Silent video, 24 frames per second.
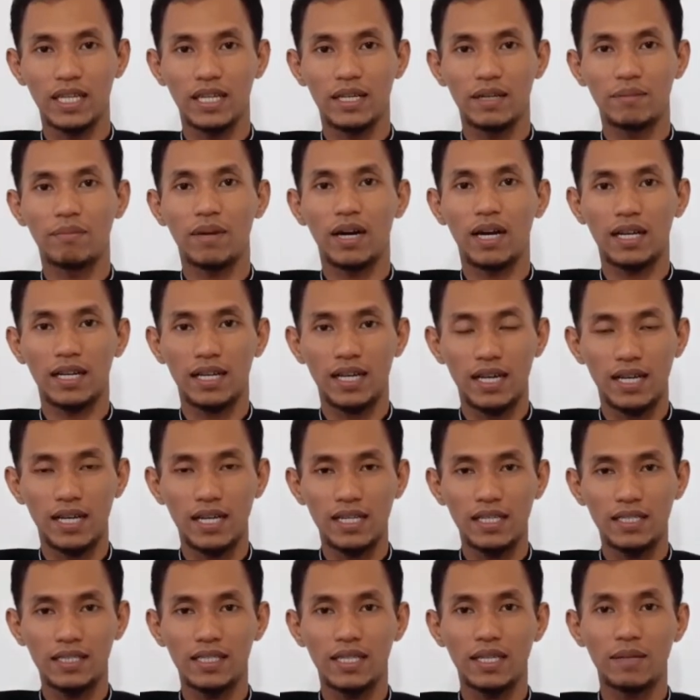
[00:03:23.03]

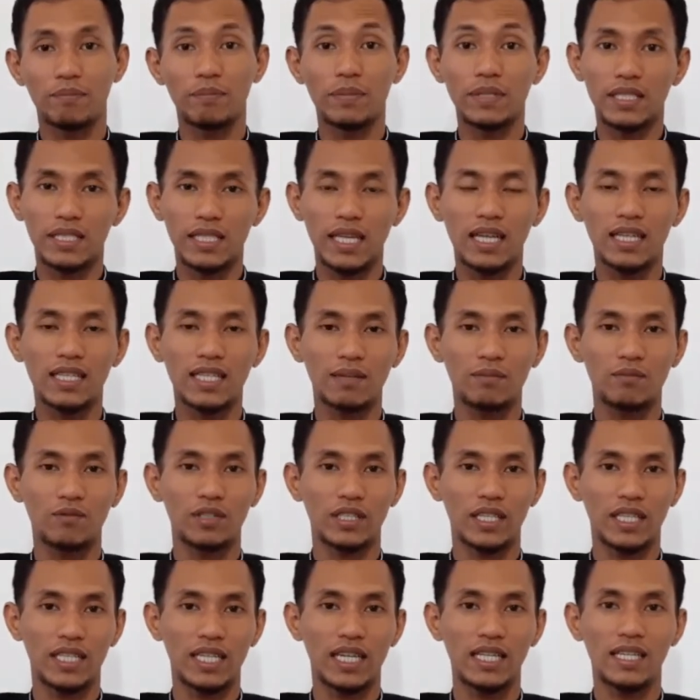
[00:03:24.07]
maka besar
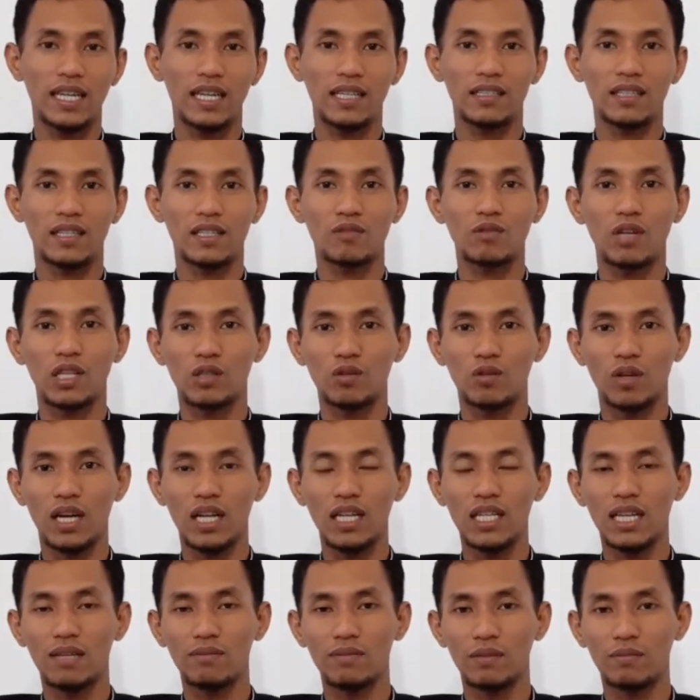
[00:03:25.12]
kemungkinan ada suatu
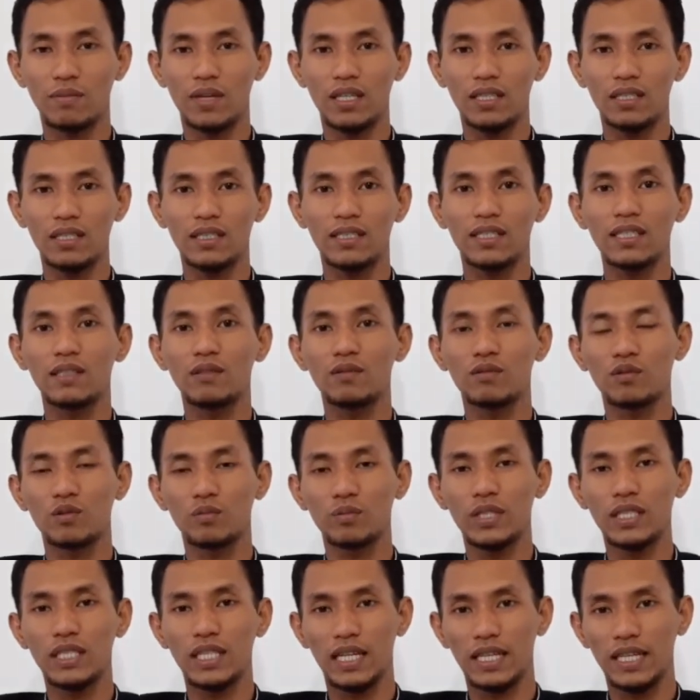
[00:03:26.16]
hal yang memang
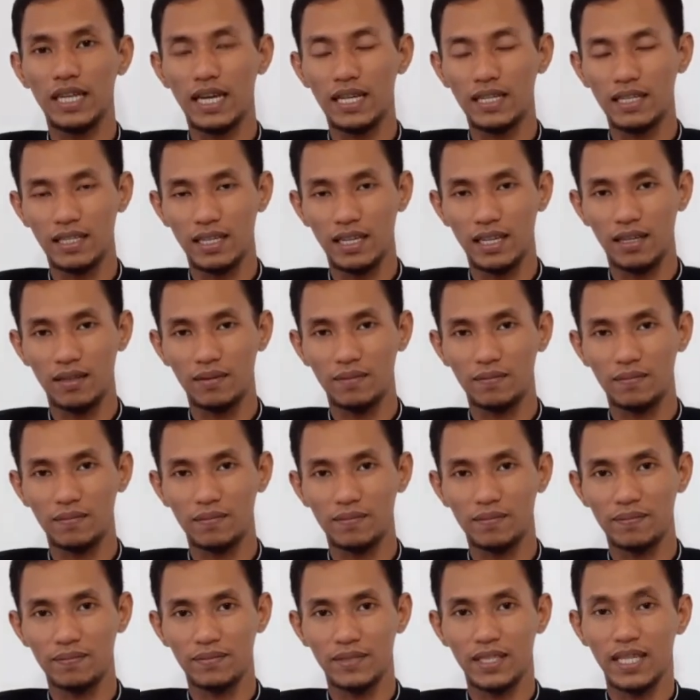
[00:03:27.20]
ditutupi dari Anda.
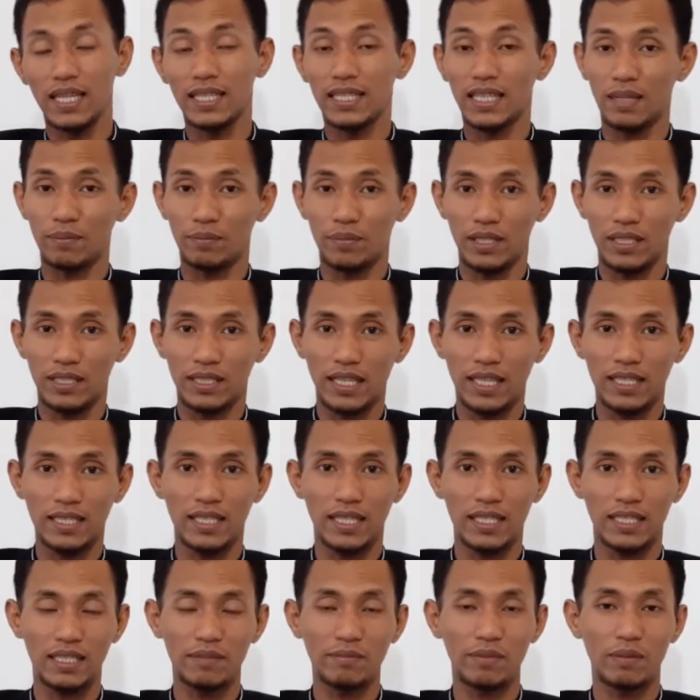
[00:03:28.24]
Dan bisa
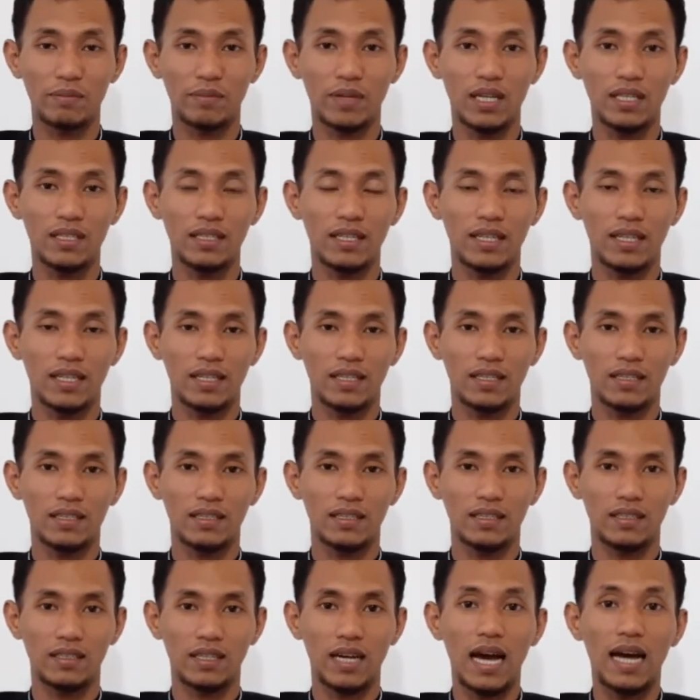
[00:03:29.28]
jadi memang
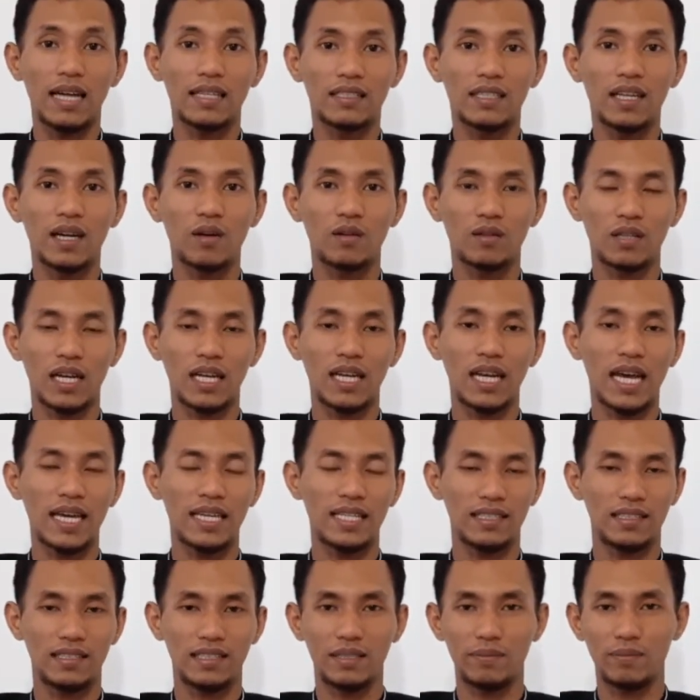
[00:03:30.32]
eh, ada orang
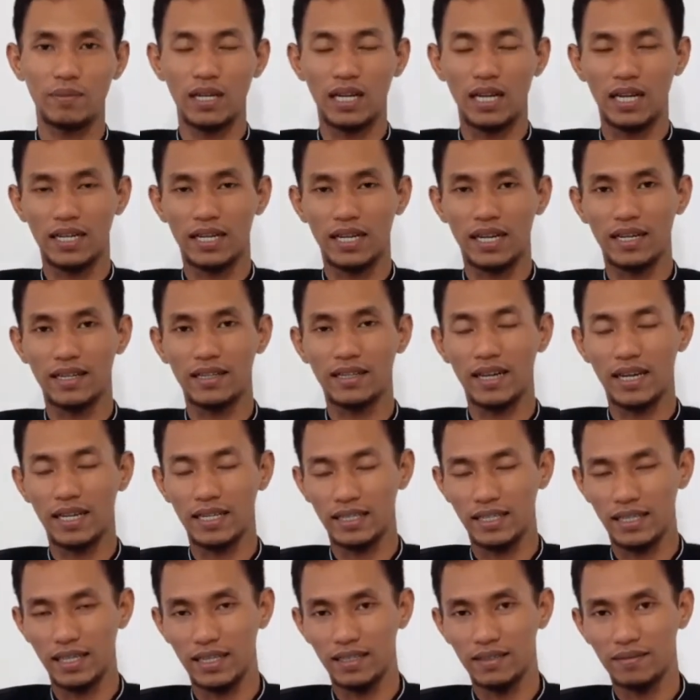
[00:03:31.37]
lain di belakang
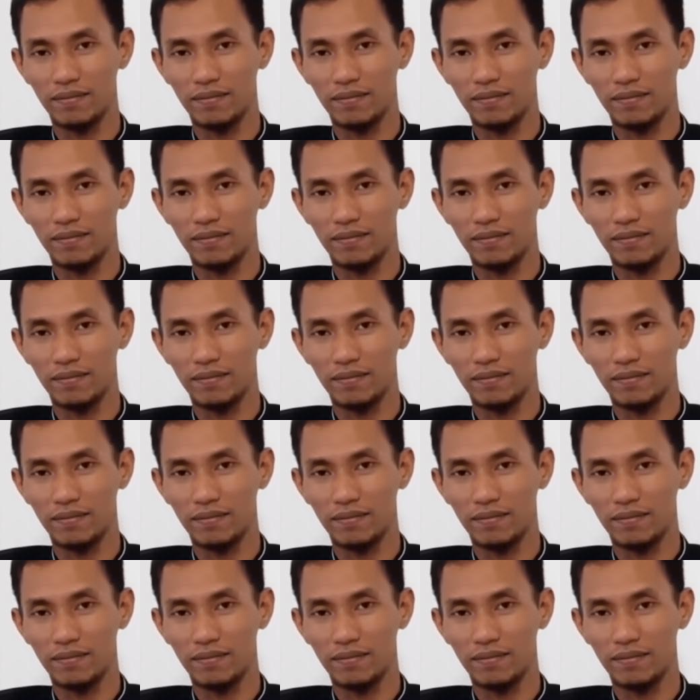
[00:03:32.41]
Anda.